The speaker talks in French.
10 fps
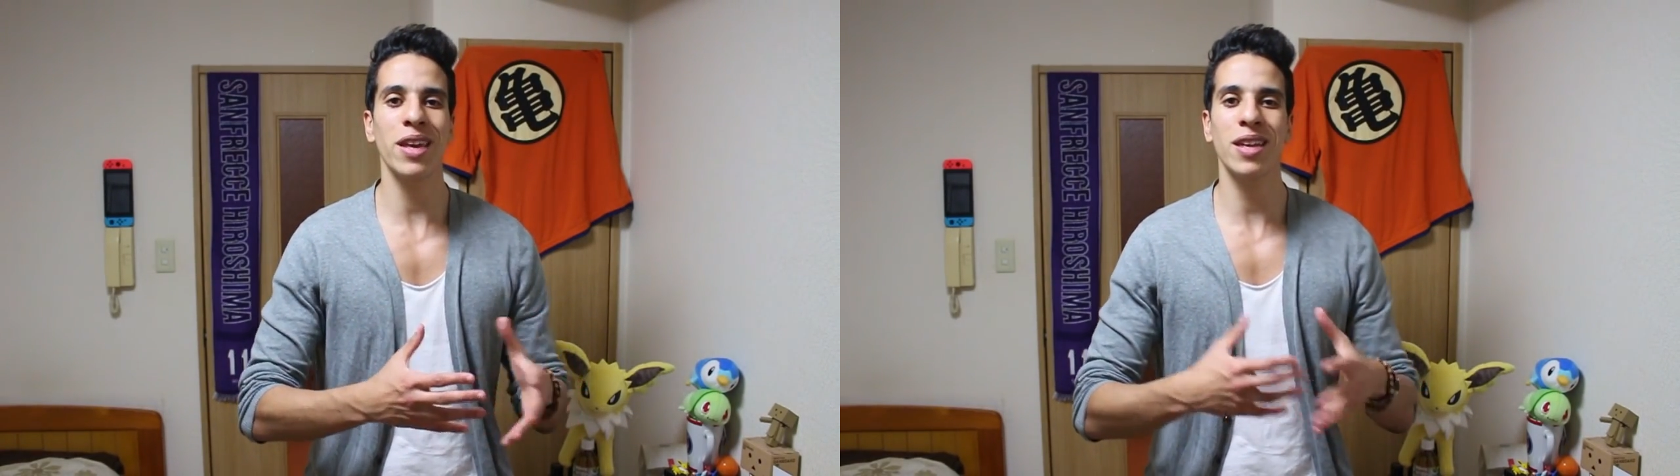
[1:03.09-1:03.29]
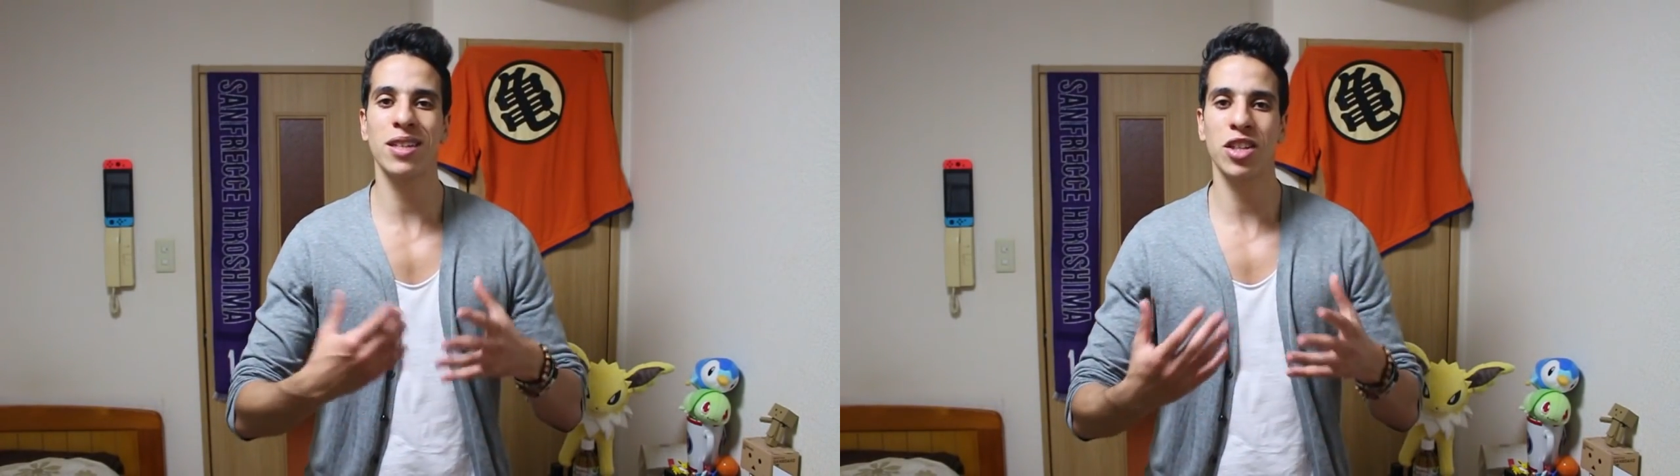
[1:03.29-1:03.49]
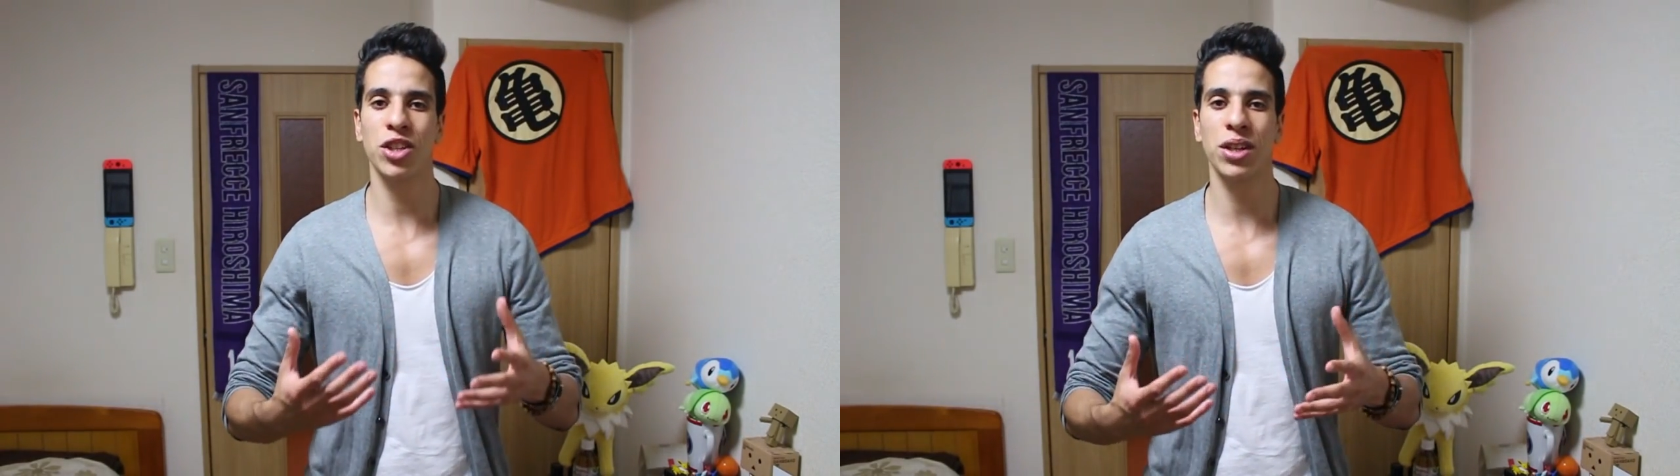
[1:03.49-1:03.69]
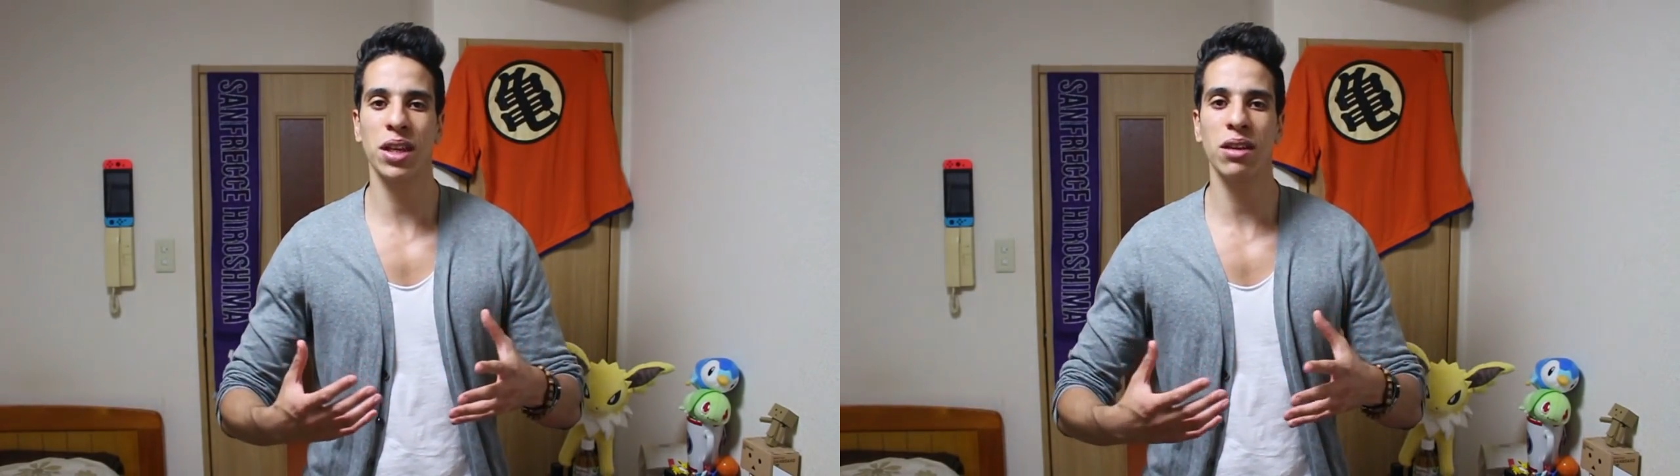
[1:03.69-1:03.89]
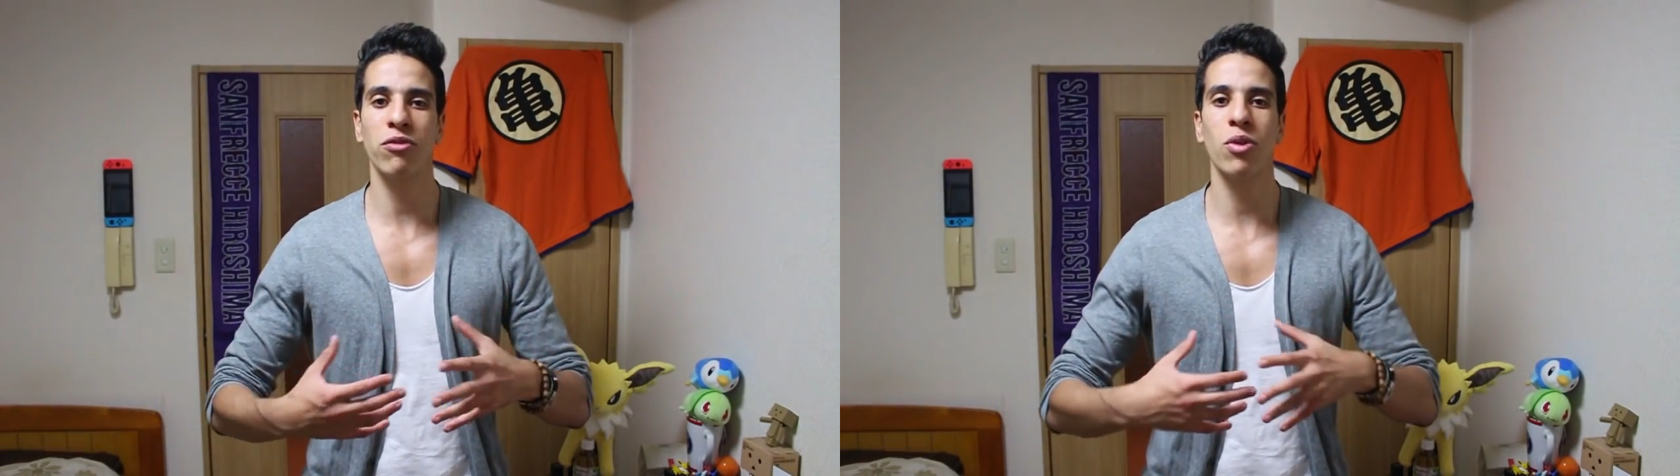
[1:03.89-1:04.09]

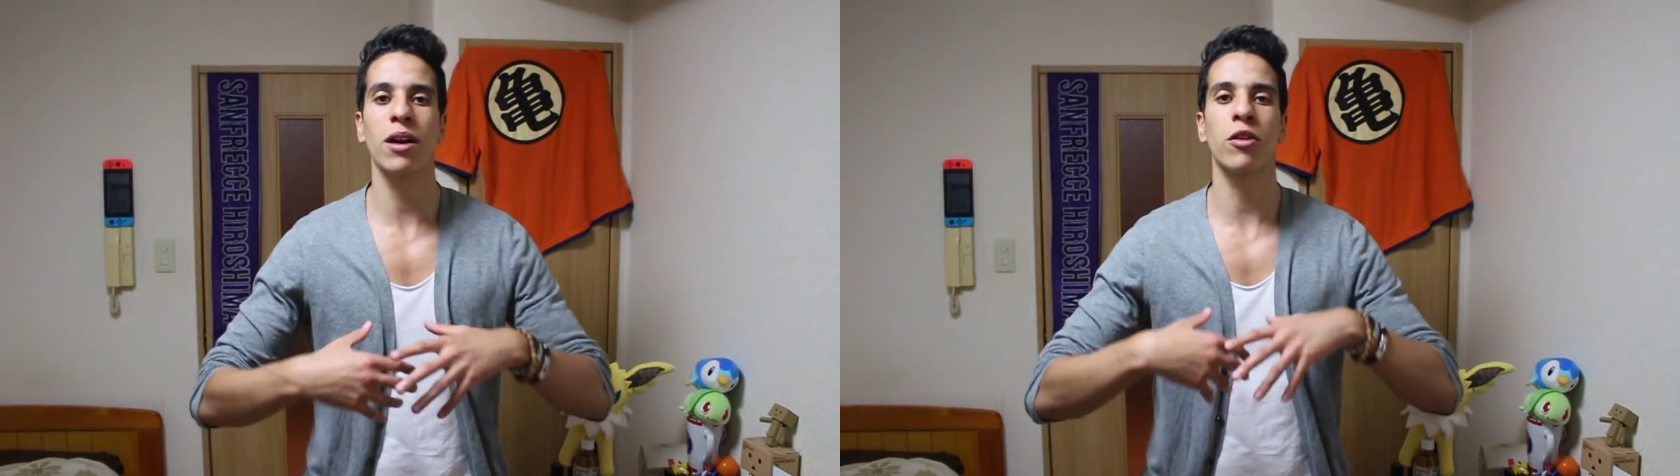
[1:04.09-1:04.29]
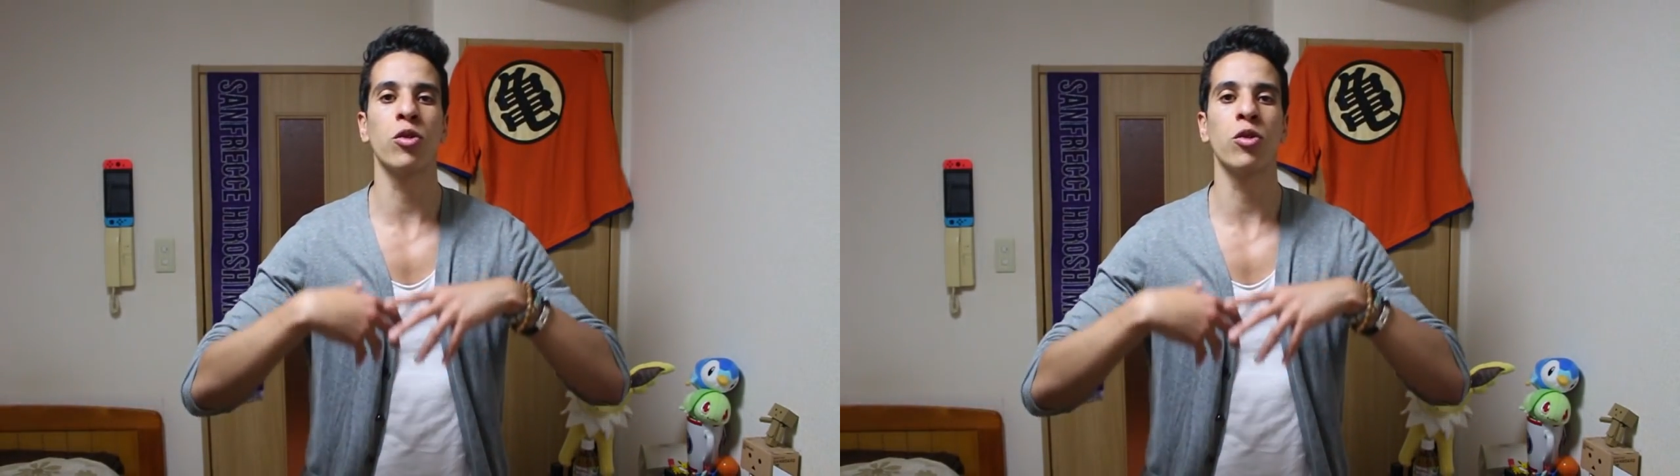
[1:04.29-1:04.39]
exagérer, voire